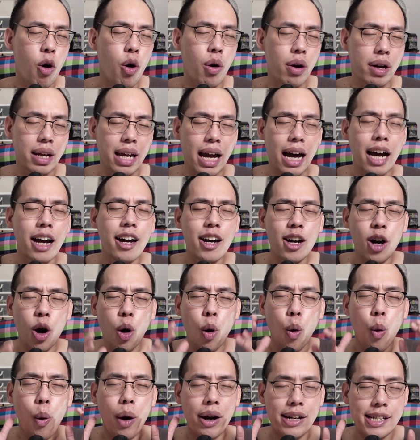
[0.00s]
งเนี่ย
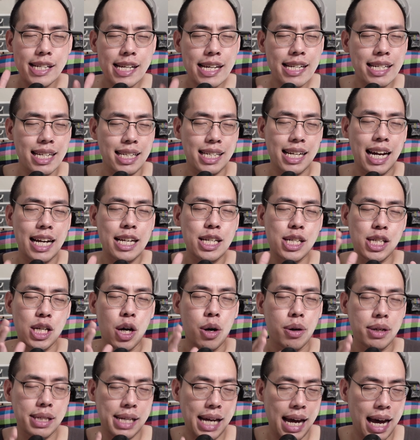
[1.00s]
ควรที่จะใช้ส
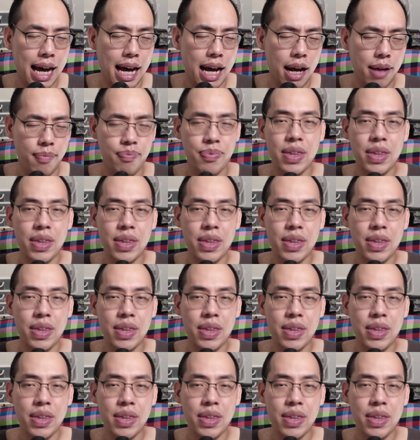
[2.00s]
องทาง